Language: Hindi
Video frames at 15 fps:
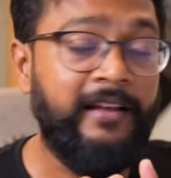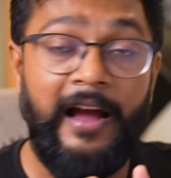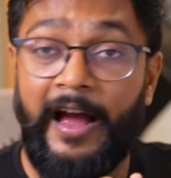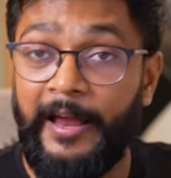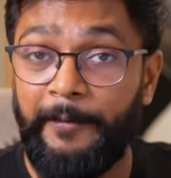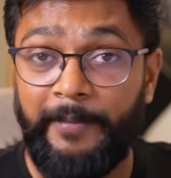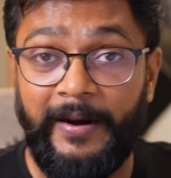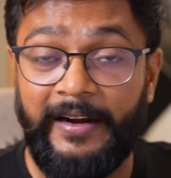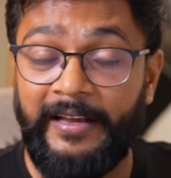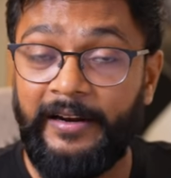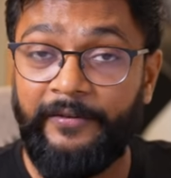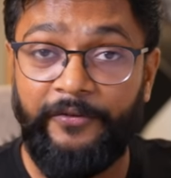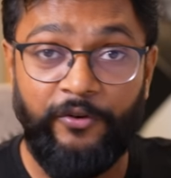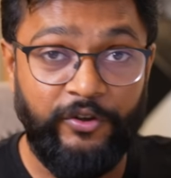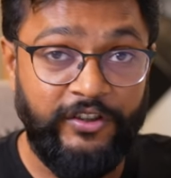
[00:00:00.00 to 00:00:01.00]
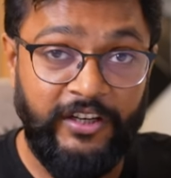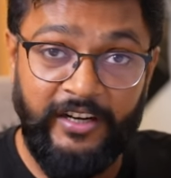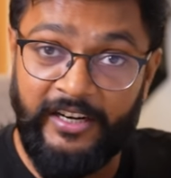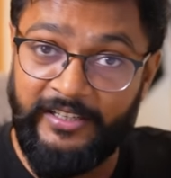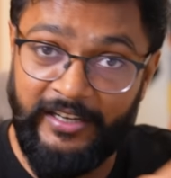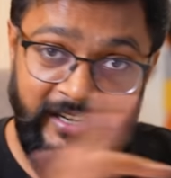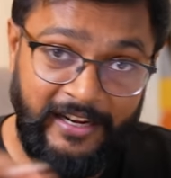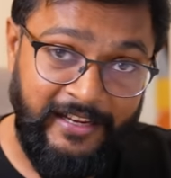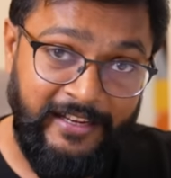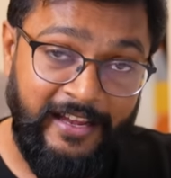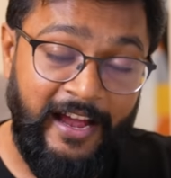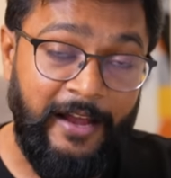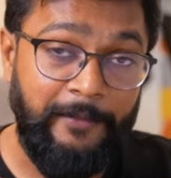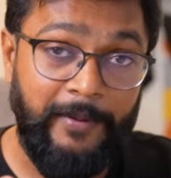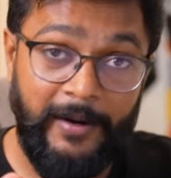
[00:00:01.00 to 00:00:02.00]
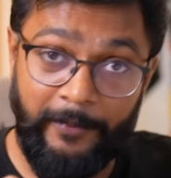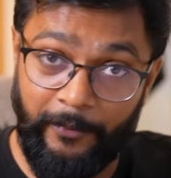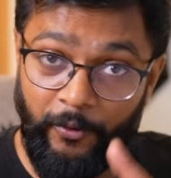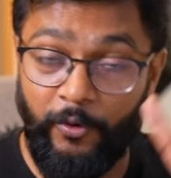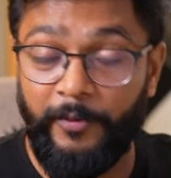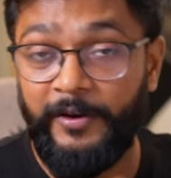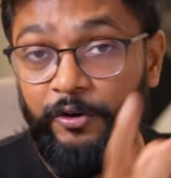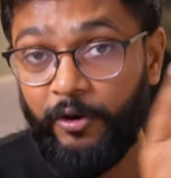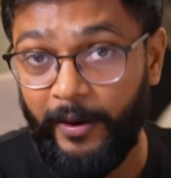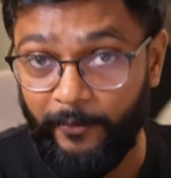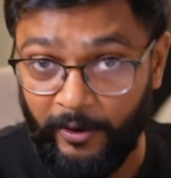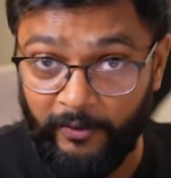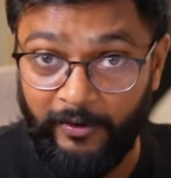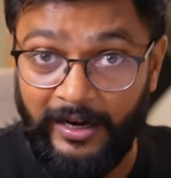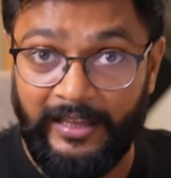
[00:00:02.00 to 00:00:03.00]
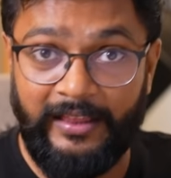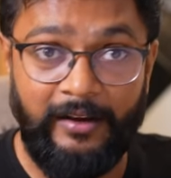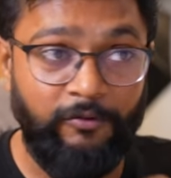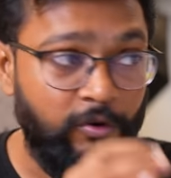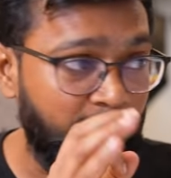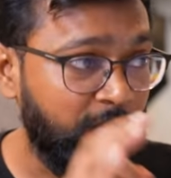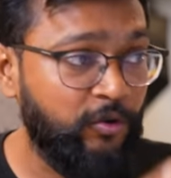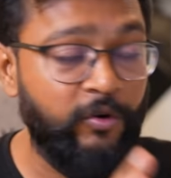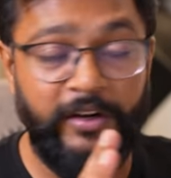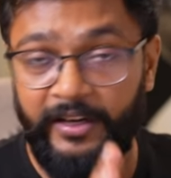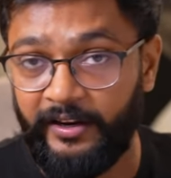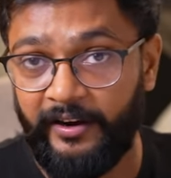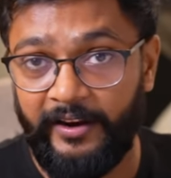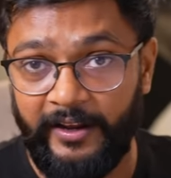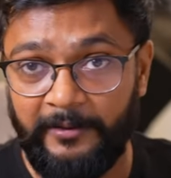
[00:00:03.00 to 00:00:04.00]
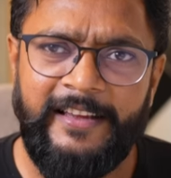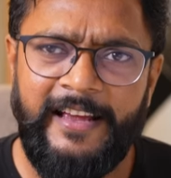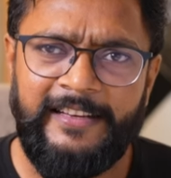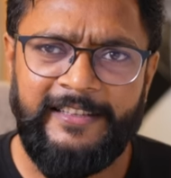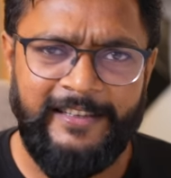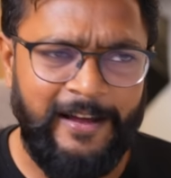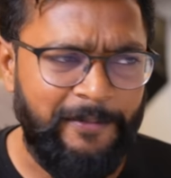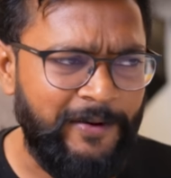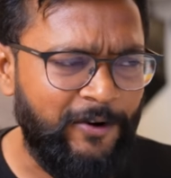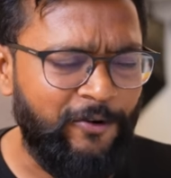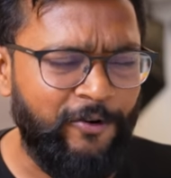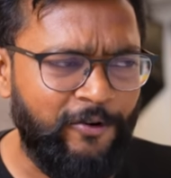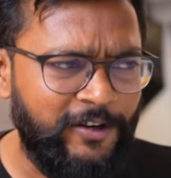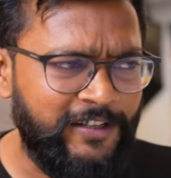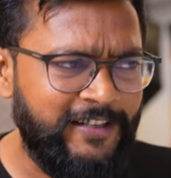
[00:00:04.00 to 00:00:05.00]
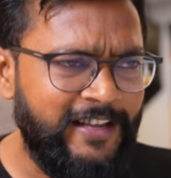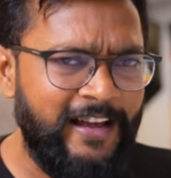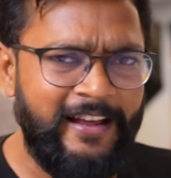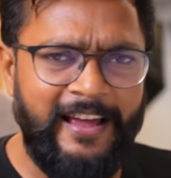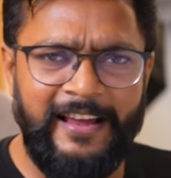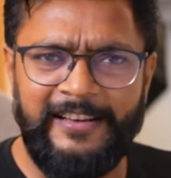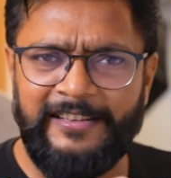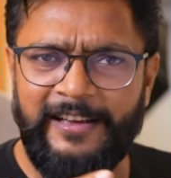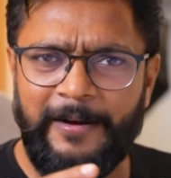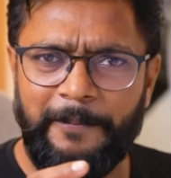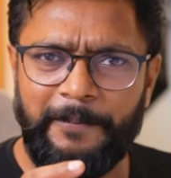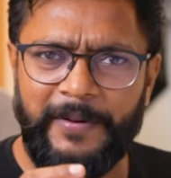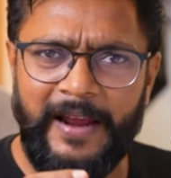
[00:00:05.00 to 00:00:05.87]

यहाँ आईपैड एयर फोर्थ जनरेशन नहीं है आईपैड प्रो भी जो एमन वाला था वो भी शो नहीं कर रहा है एक चीज आपने और नोटिस किया क्या इसका